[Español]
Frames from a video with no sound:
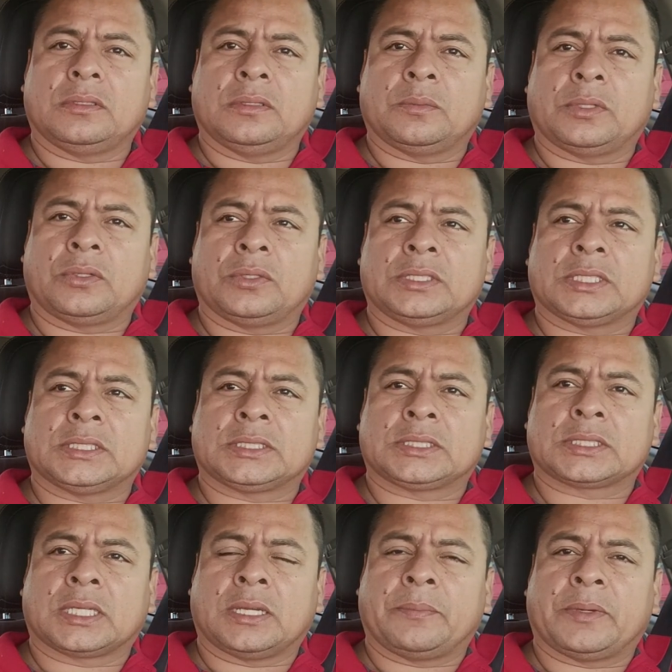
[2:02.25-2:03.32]
y bueno,
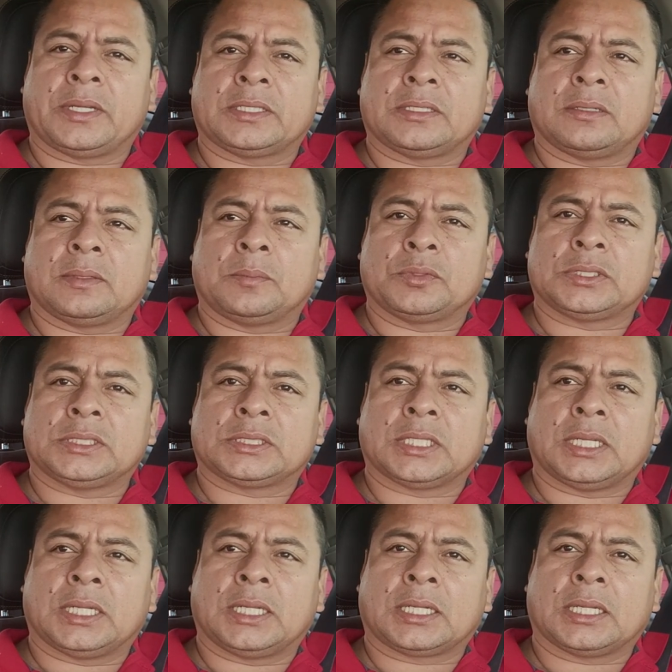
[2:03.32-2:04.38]
esas cámaras las vamos a
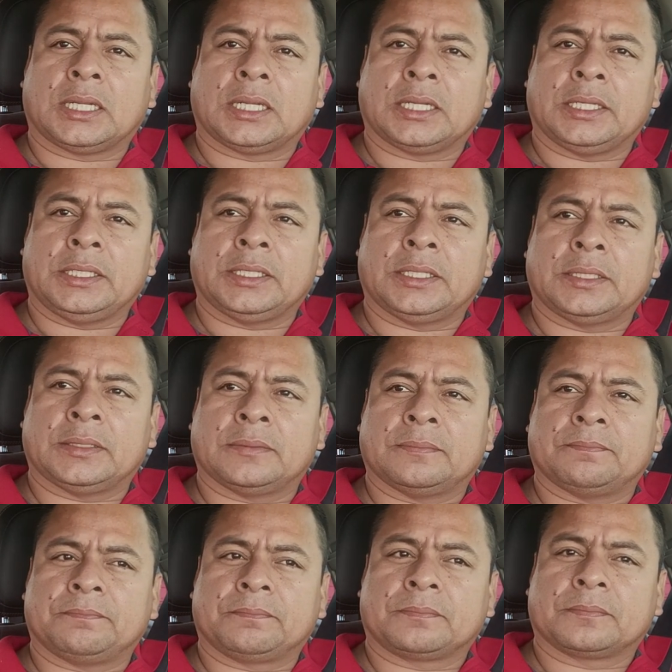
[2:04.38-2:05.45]
instalar ahí
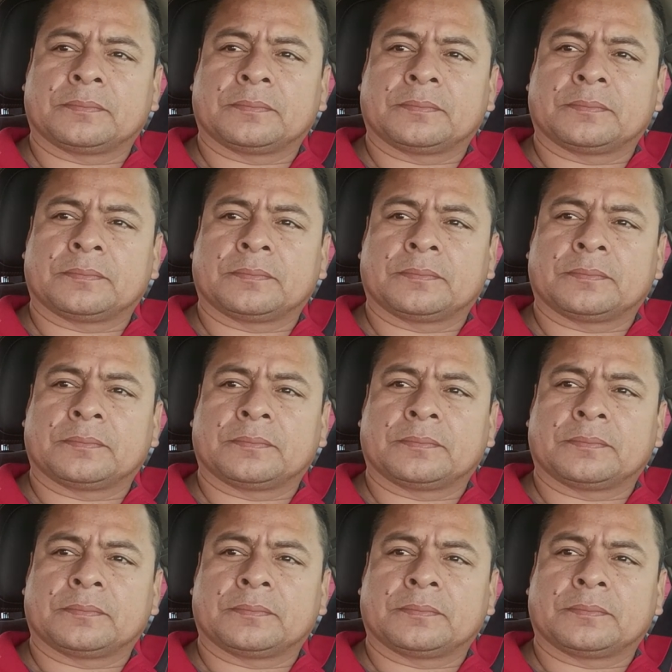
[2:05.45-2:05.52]
en,